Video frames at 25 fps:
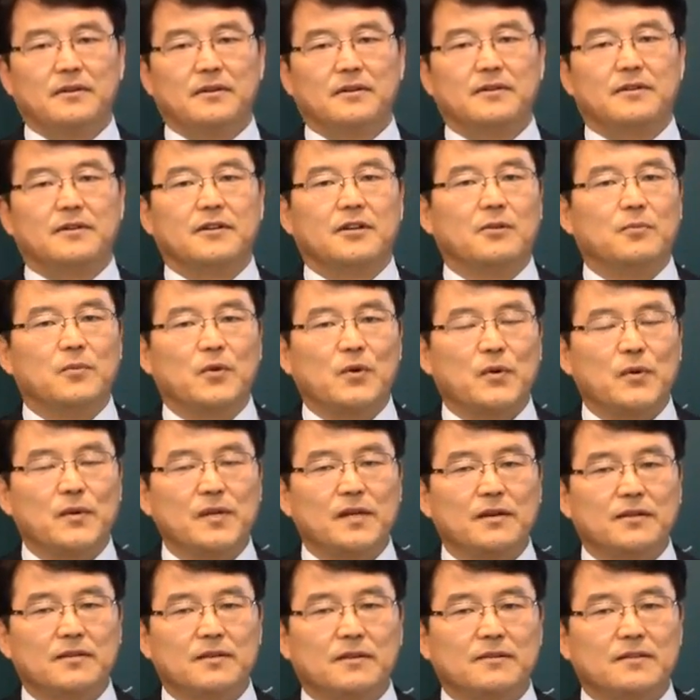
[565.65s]
그러므로
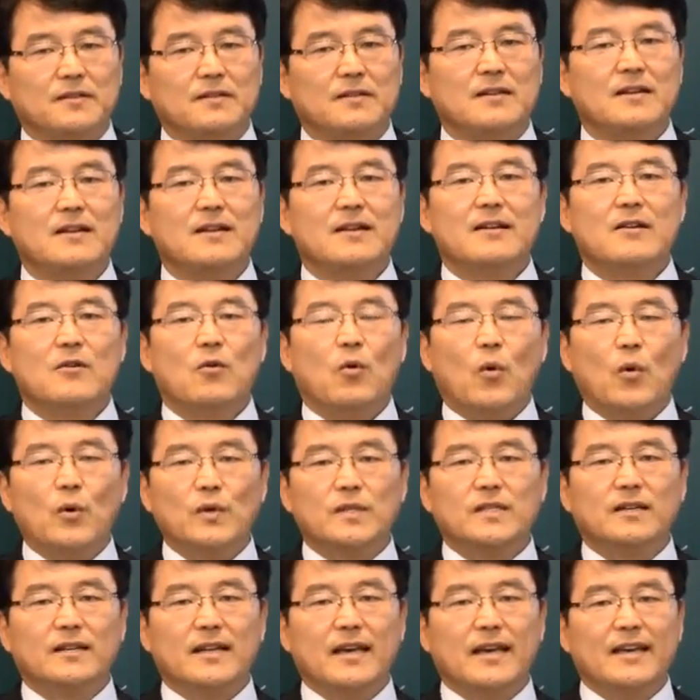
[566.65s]
여성들
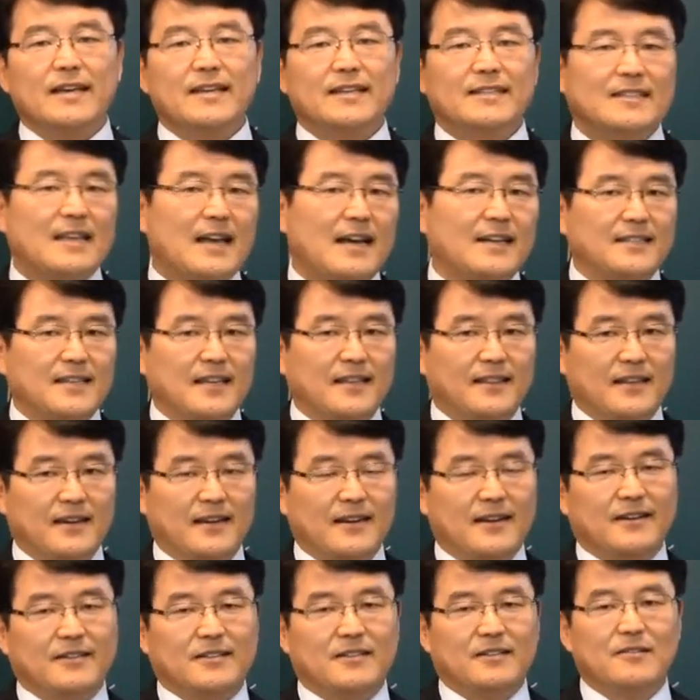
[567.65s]
오전에 사시에
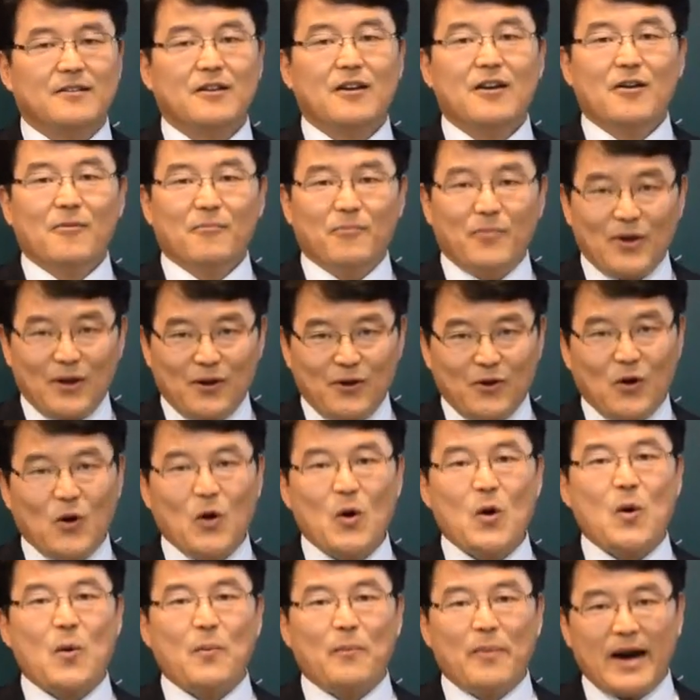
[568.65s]
태어난 것은
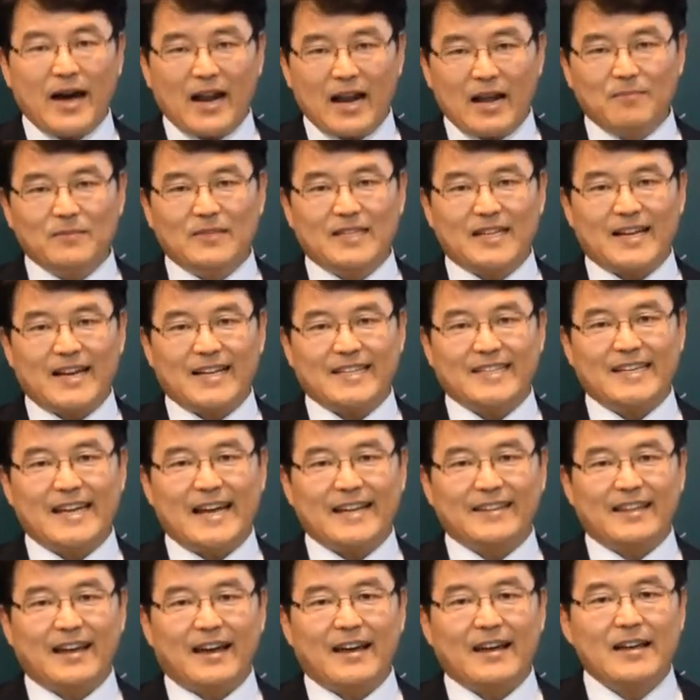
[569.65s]
별로 바람직하진
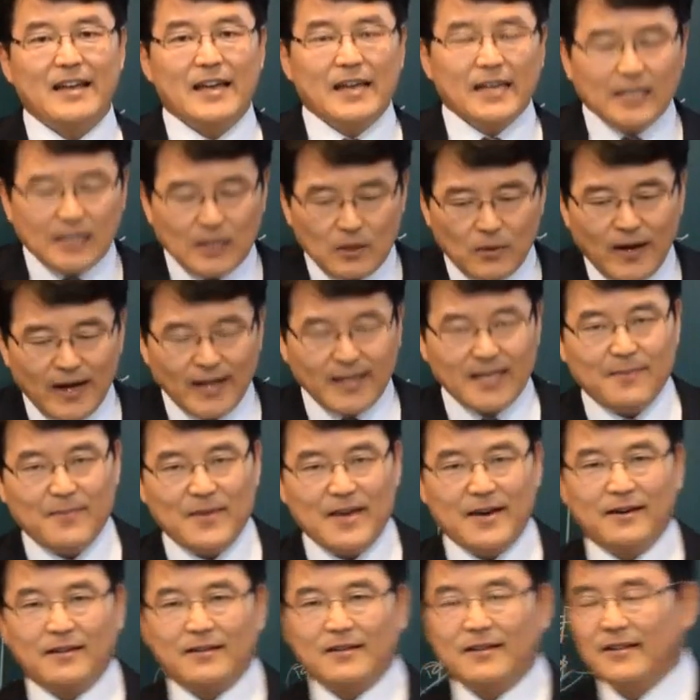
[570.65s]
않다.
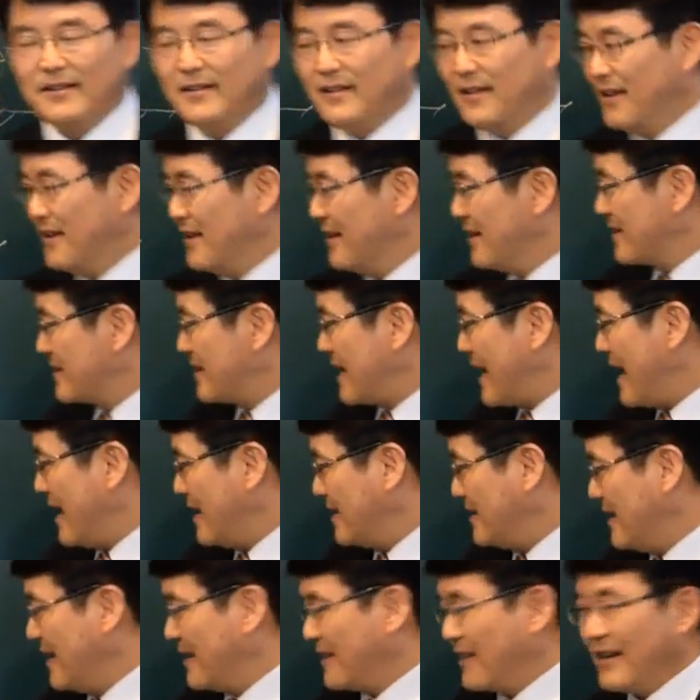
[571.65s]
이왕이면
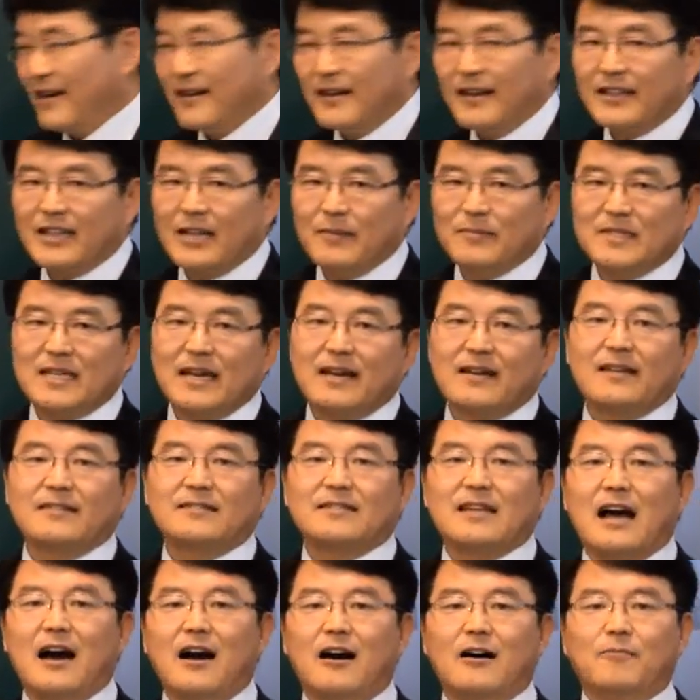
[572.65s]
사시에 태어났다차라
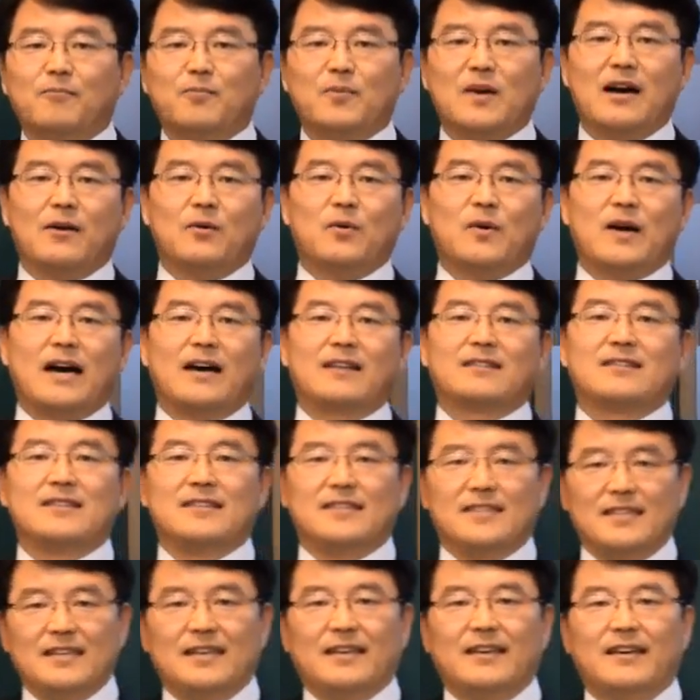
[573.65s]
사업가로
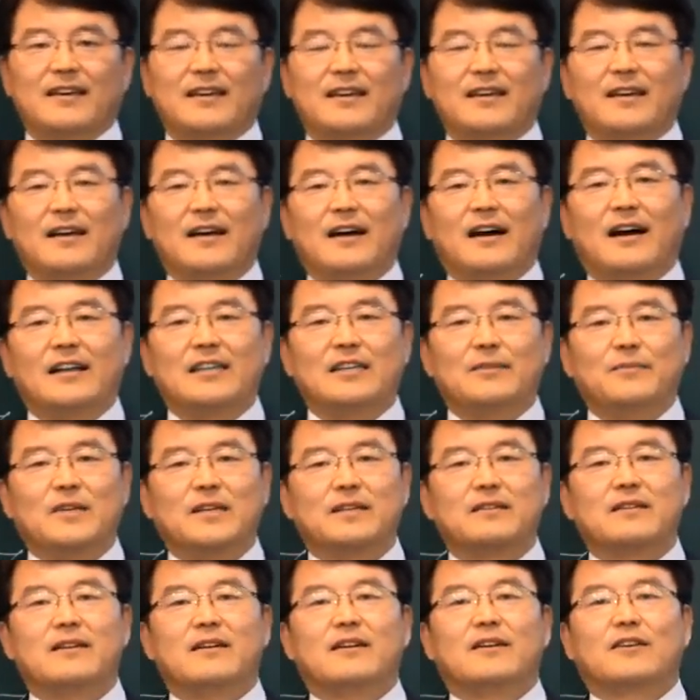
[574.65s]
가든지
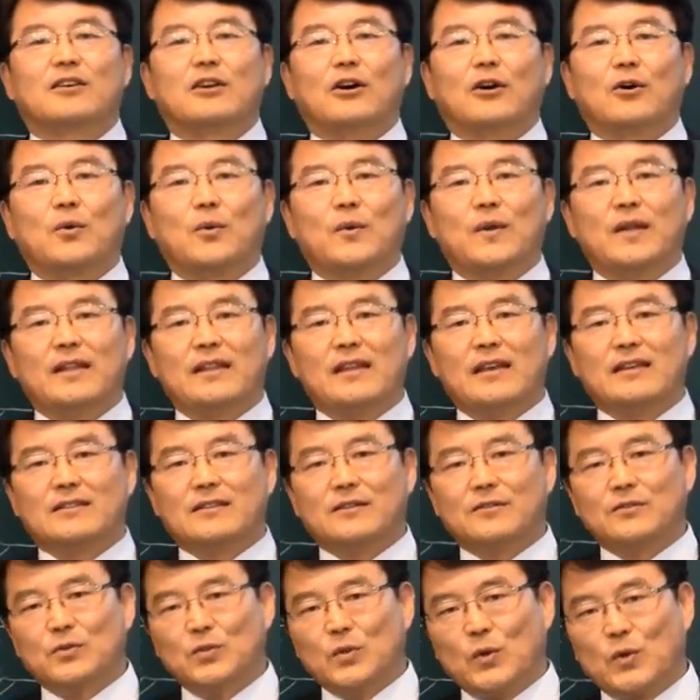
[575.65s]
아니면 결혼에
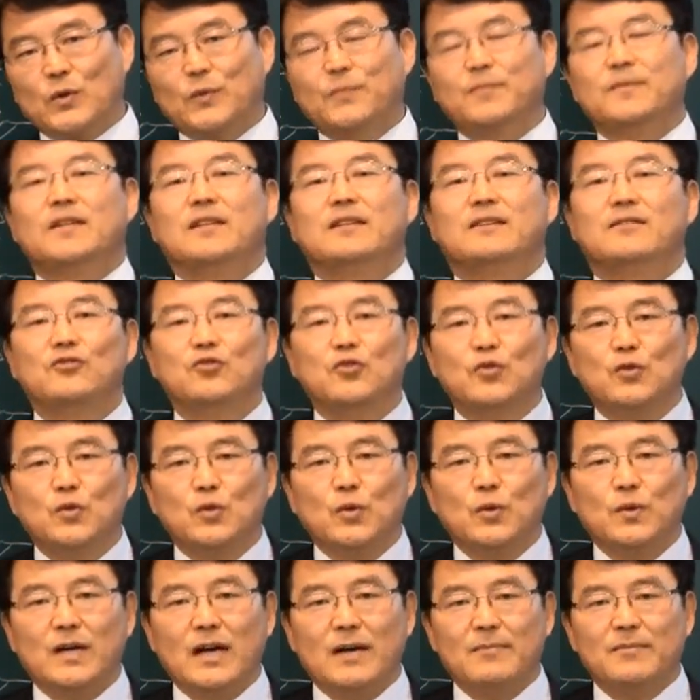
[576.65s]
대해서는 조금
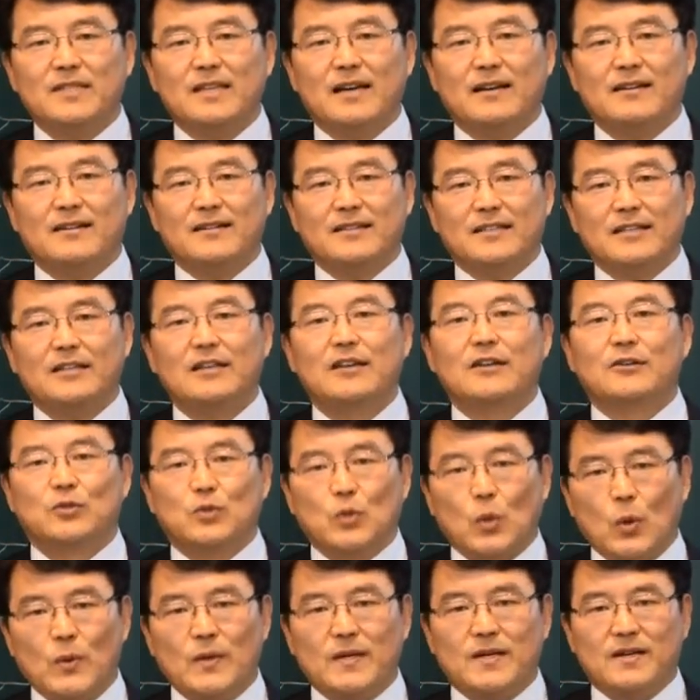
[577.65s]
늦춰가면 하는 것이
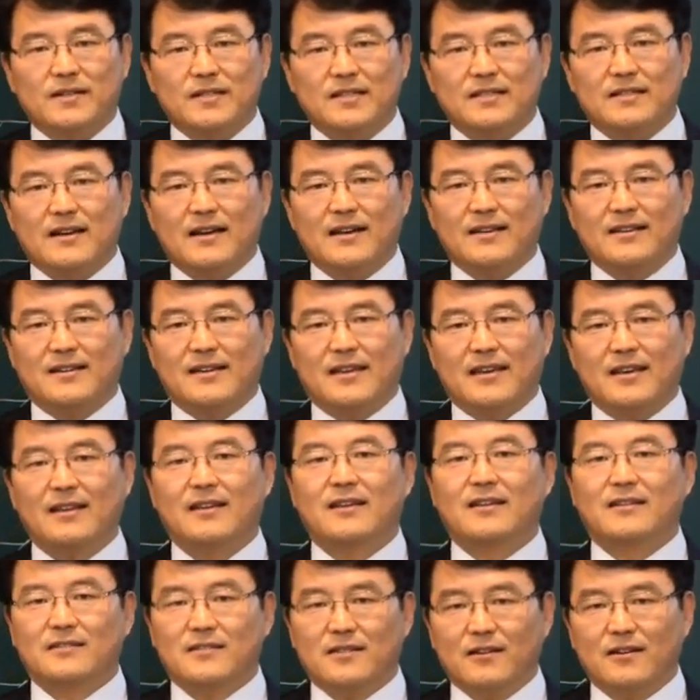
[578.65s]
좋을 것이다
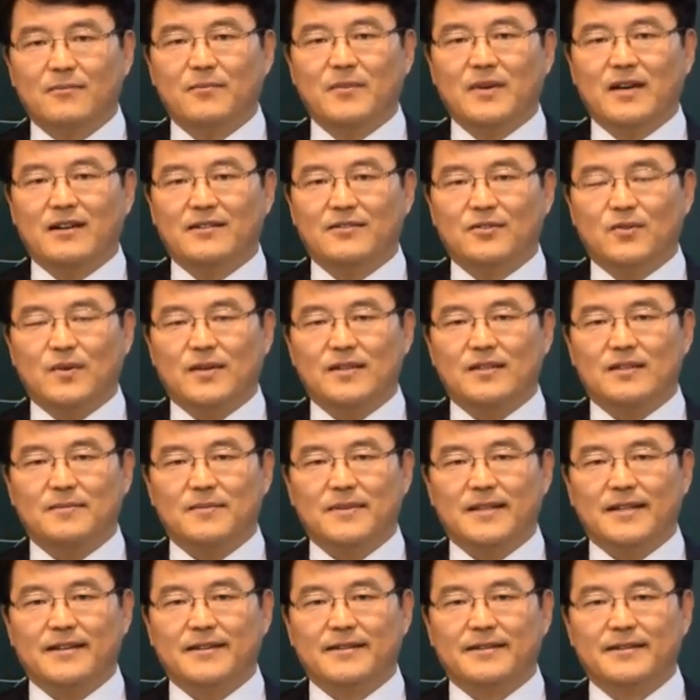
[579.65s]
이렇게 설명할 수가
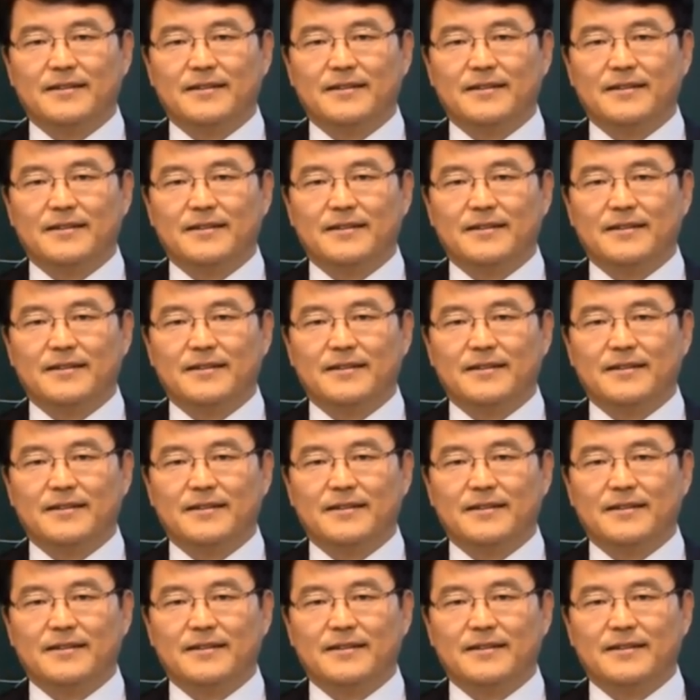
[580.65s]
있습니다.